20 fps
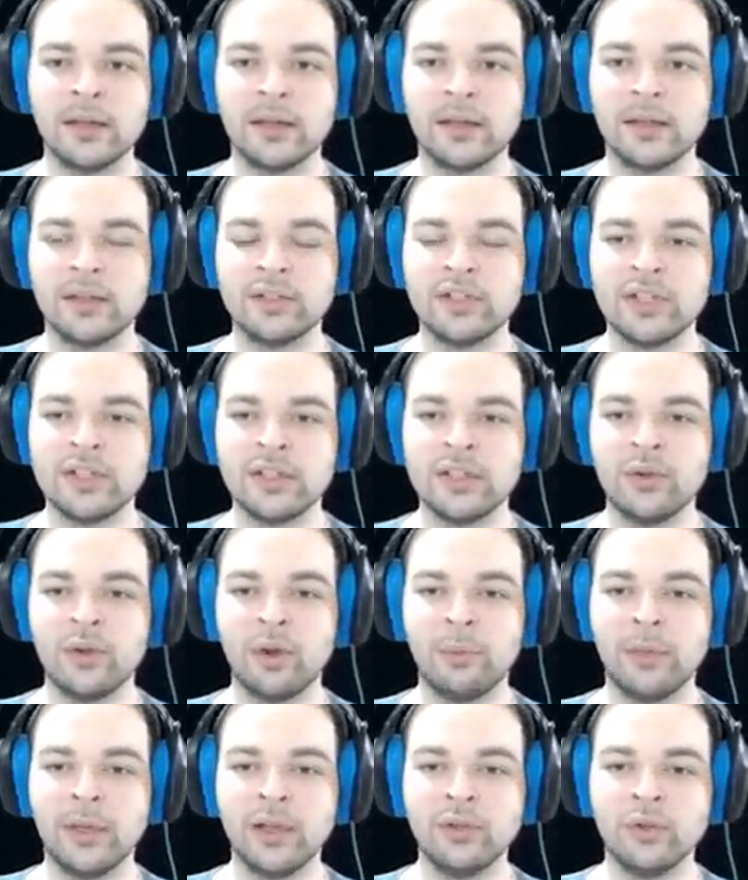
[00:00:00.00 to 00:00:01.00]
e, çizgi
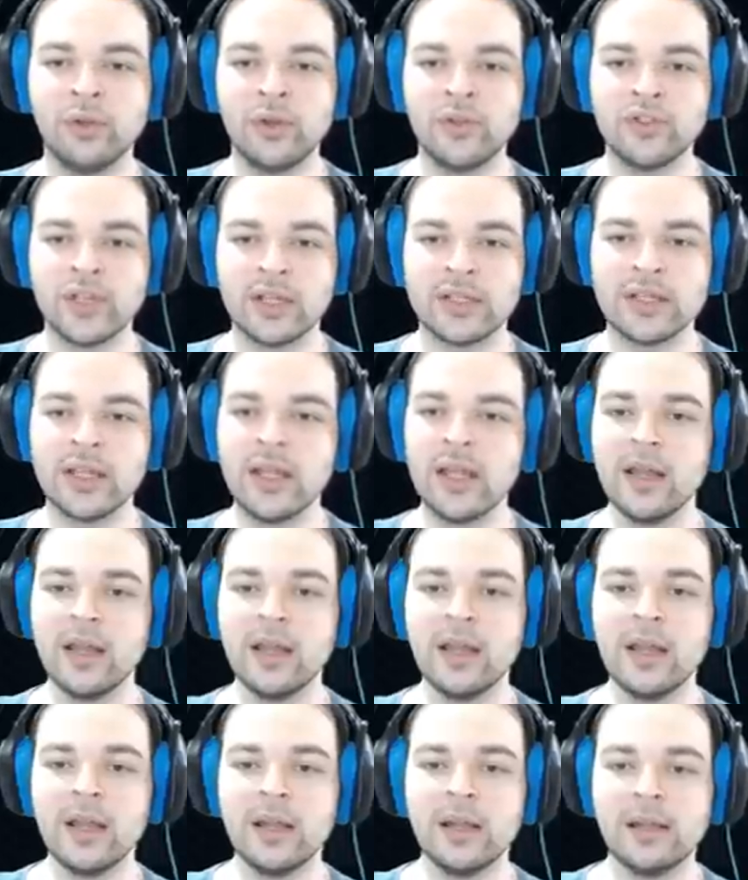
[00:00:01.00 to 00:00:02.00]
romana döneceğiz.
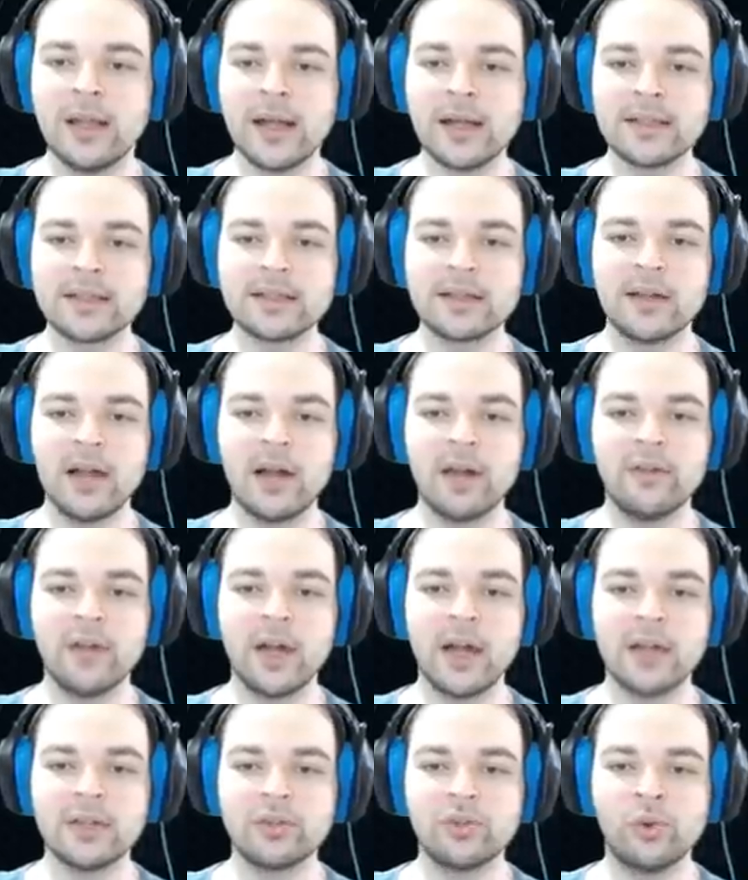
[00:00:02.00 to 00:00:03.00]
Lux Crown
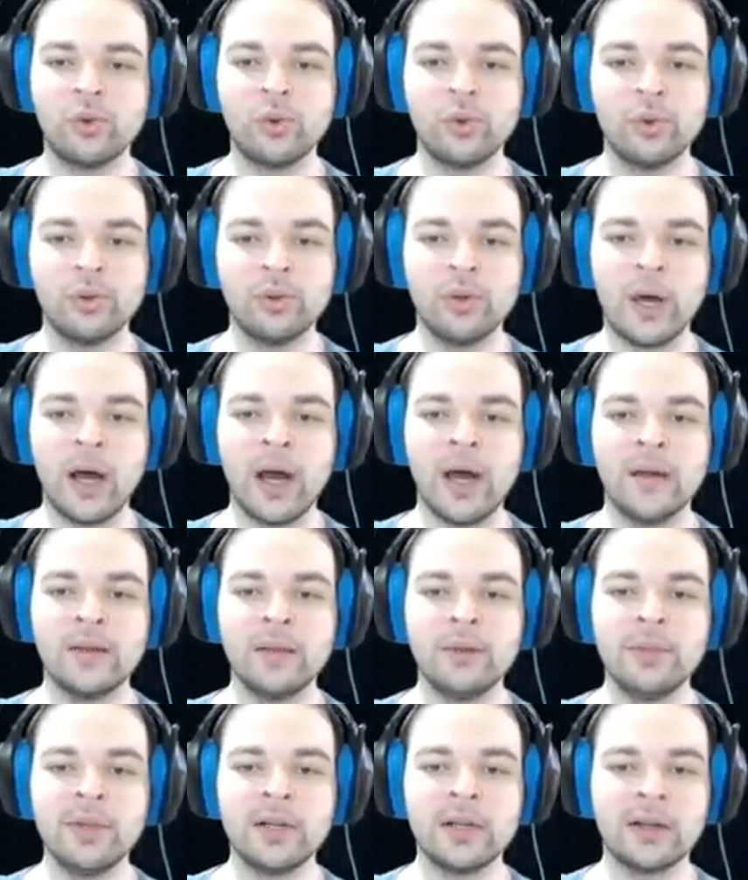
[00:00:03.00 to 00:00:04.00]
Guard, gururlu,
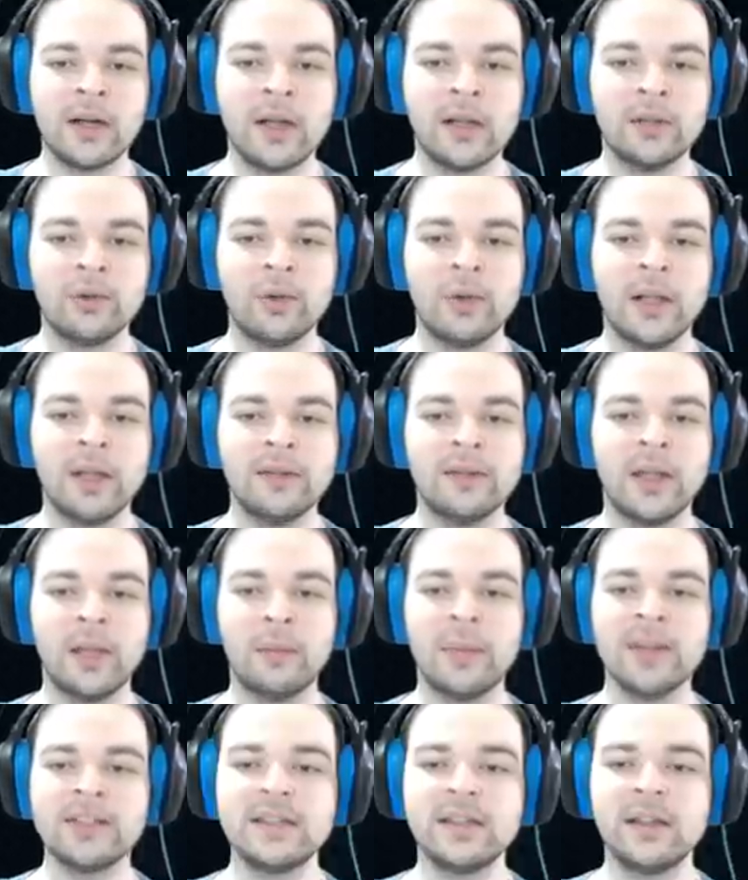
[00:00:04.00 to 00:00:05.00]
adil bir krallık olan
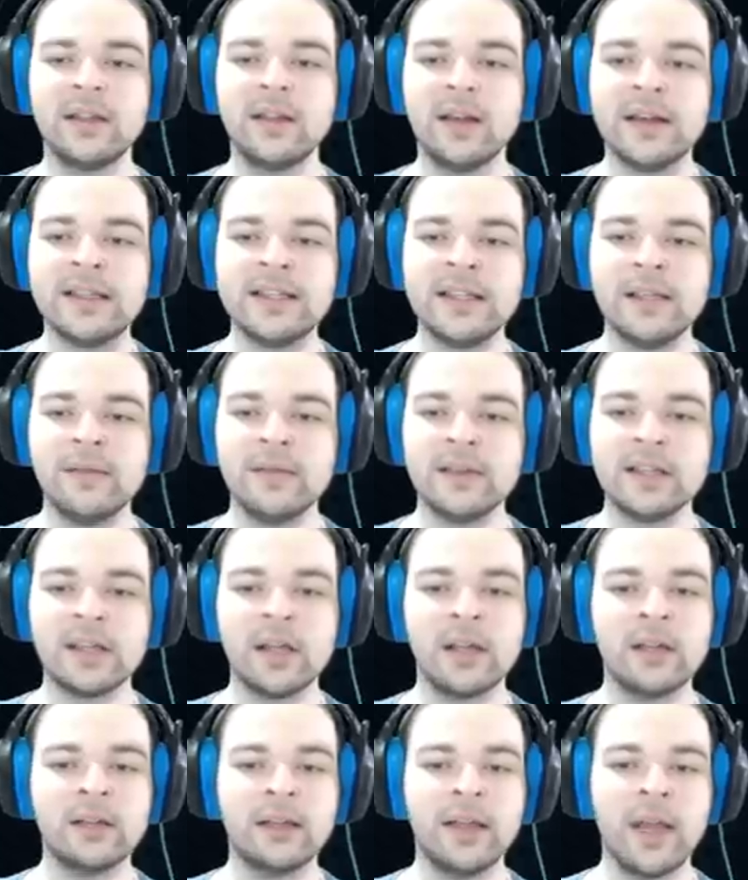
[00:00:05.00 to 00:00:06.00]
Demacia'nın asil ve
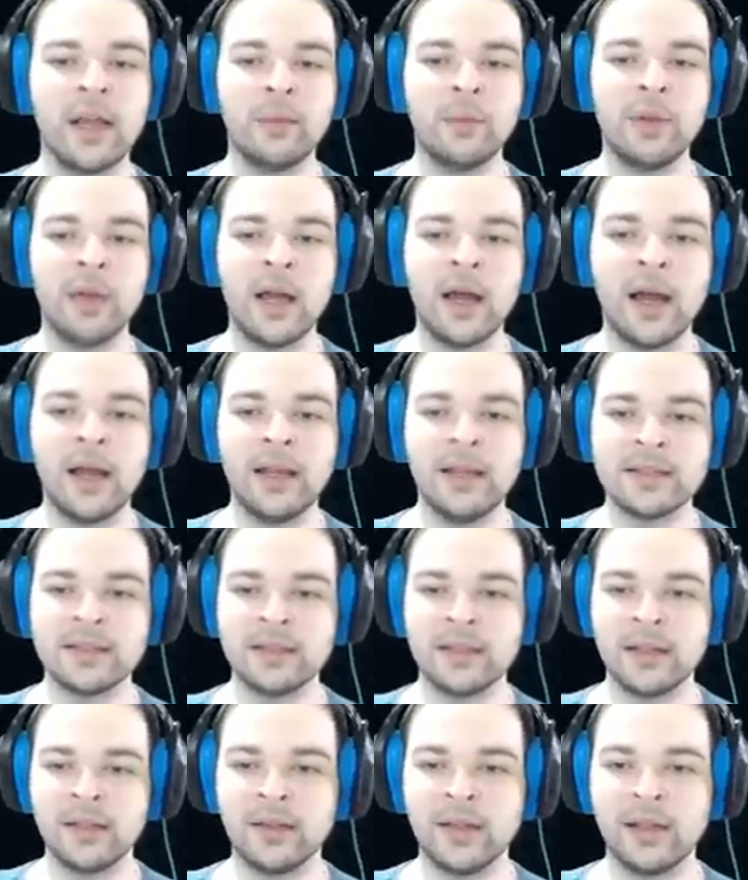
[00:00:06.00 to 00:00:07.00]
saygıdeğer bir
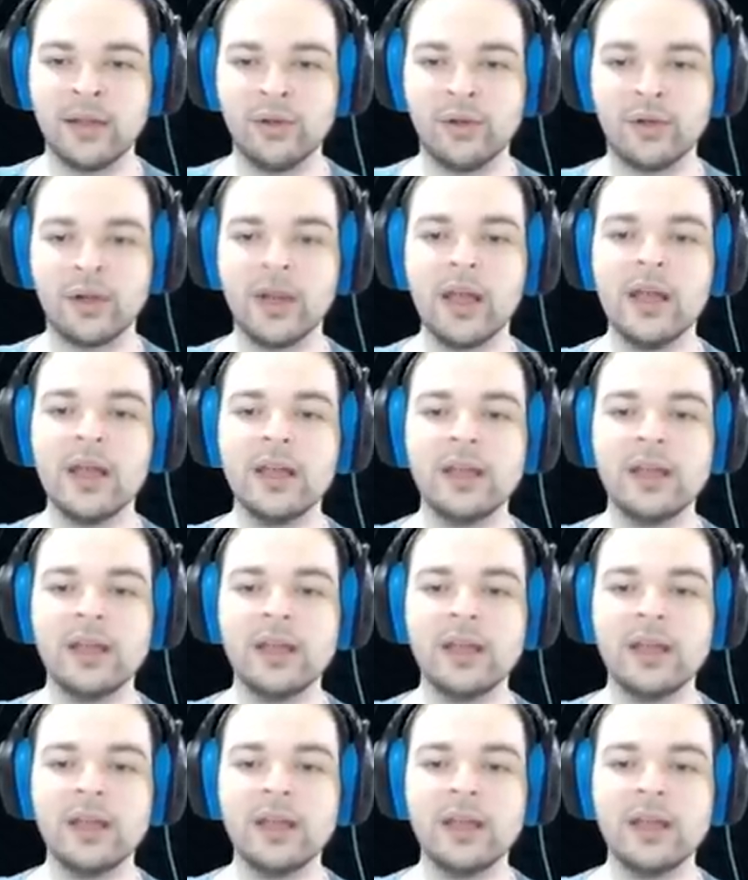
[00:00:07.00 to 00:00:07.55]
ailesinden geliyor.